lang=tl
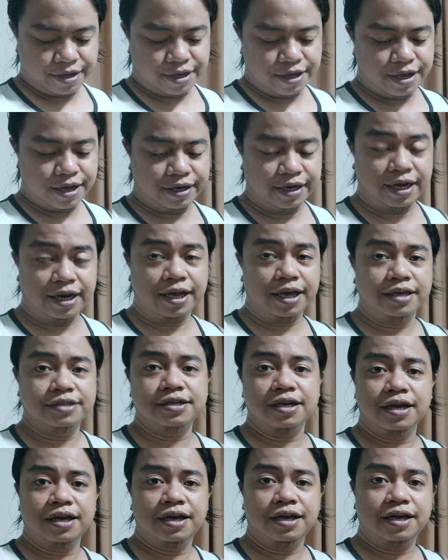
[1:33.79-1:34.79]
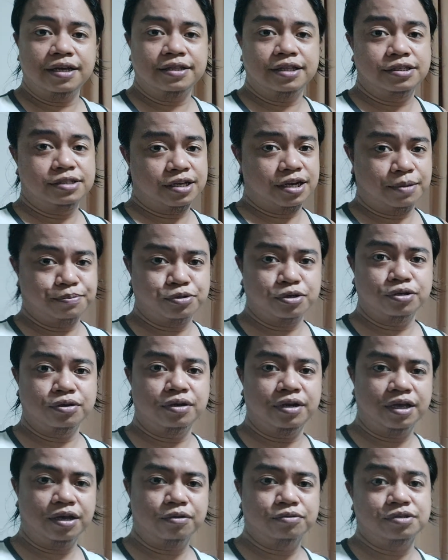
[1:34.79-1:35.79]
Uh, nakalagay sa description
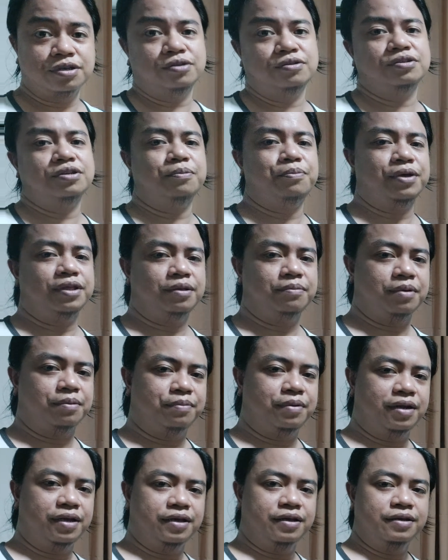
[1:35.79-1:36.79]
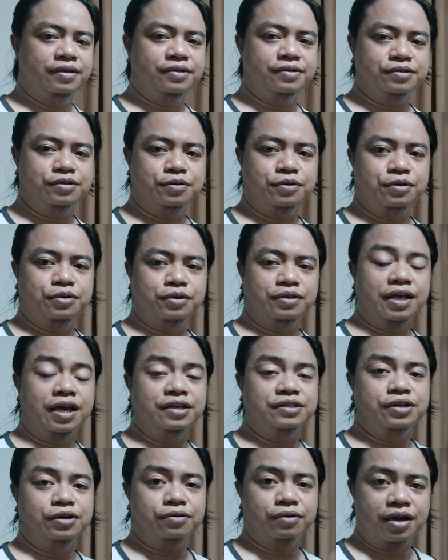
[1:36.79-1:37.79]
yung link kung saan nyo siya pwedeng mabili. So, yun,
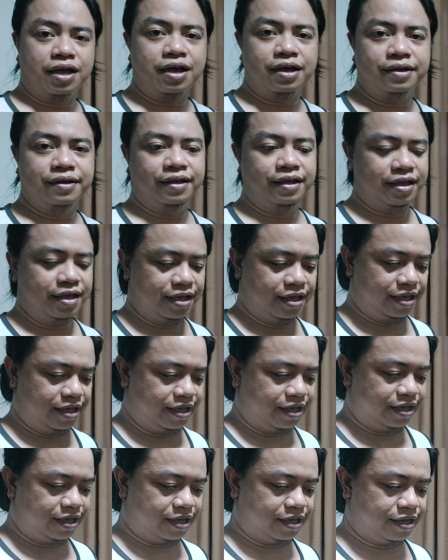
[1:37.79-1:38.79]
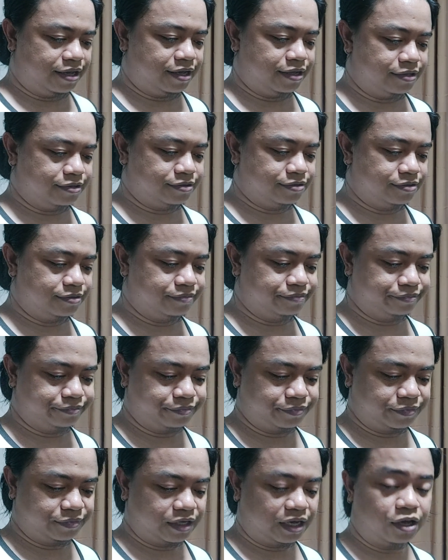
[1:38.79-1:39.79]
na-share ko lang. And,
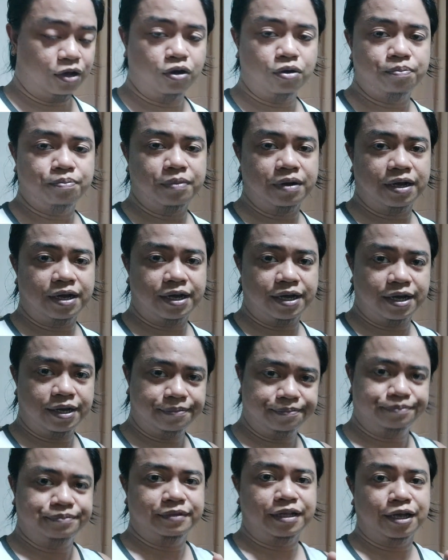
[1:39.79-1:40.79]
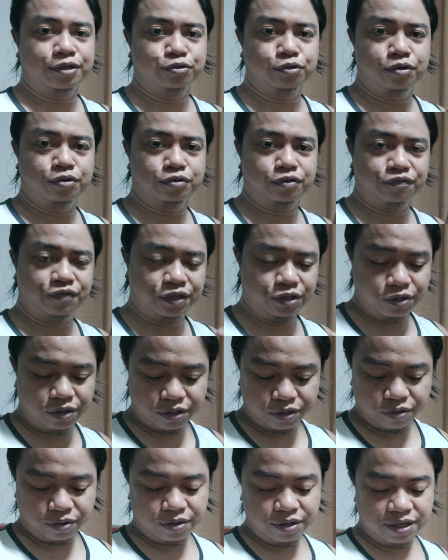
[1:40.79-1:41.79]
I hope, uh, nakatulong tong video
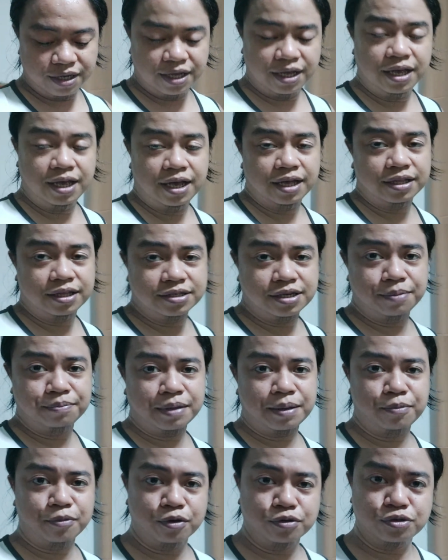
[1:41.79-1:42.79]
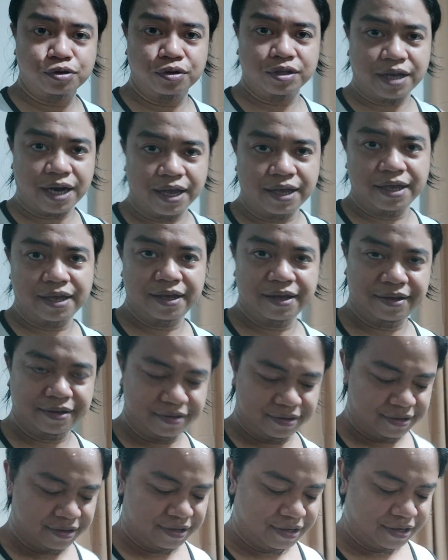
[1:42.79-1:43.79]
na to. At the same time, gusto nyo try.
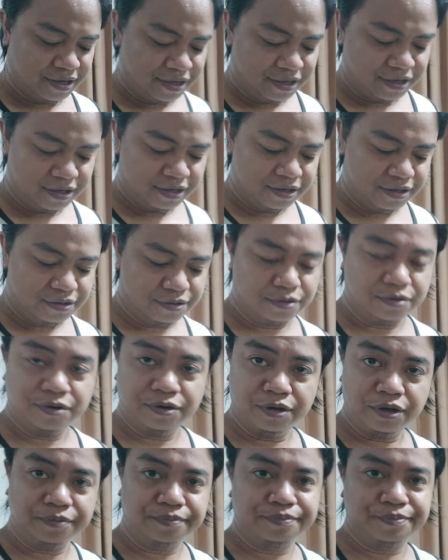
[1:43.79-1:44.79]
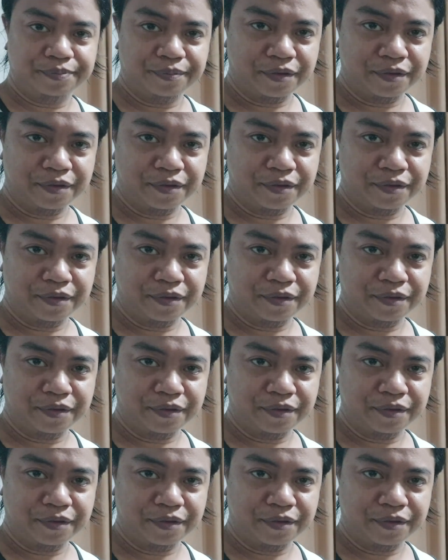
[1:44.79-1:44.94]
So, yun.